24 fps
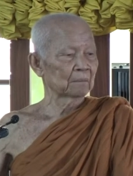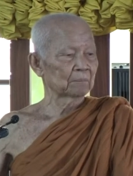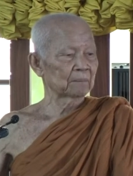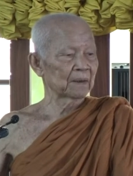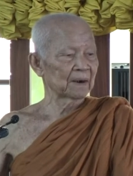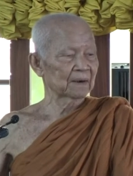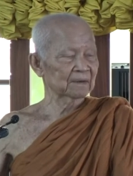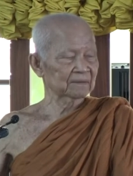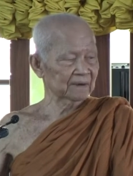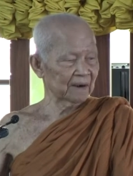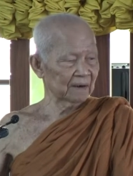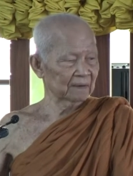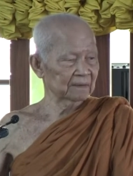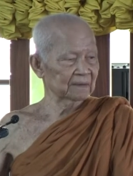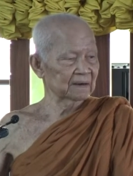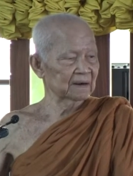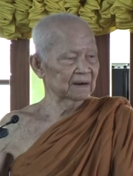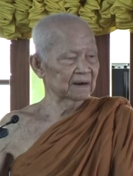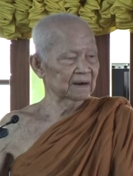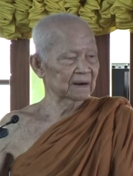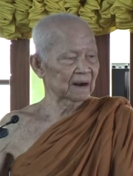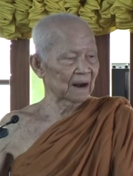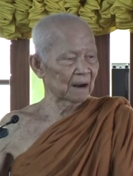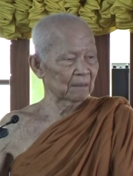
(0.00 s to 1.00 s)
เป็นเศรษ
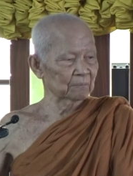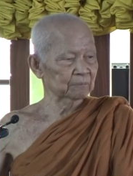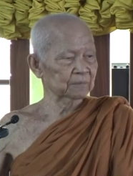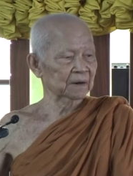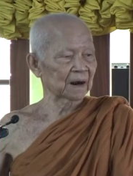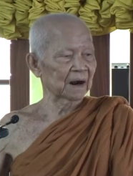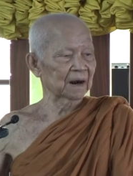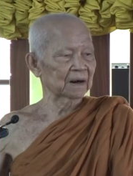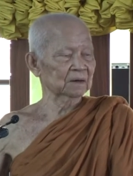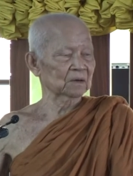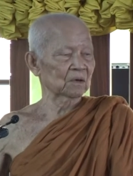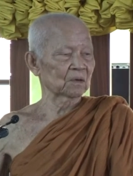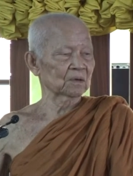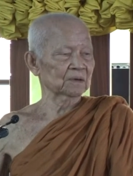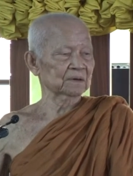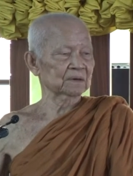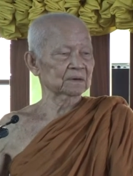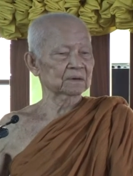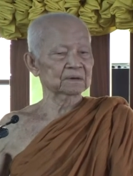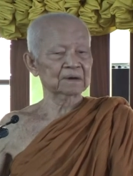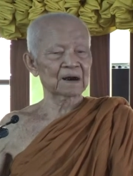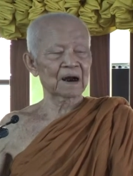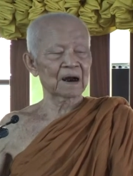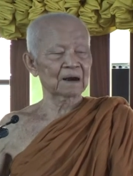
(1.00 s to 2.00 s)
ฐีน้ำใจต่อ
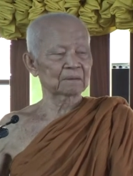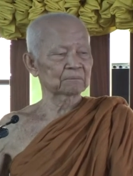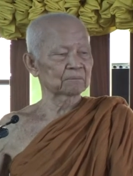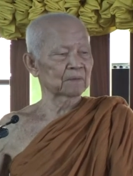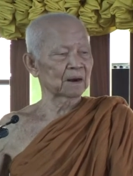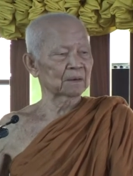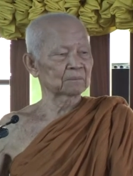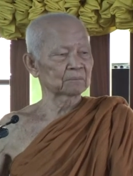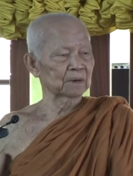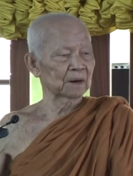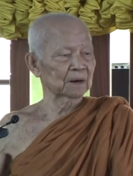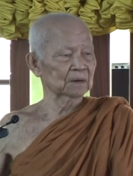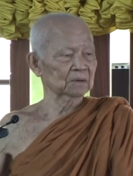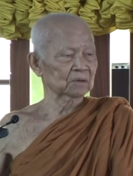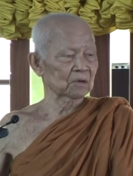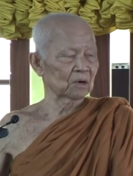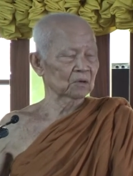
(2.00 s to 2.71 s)
ชาติบ้านเมือง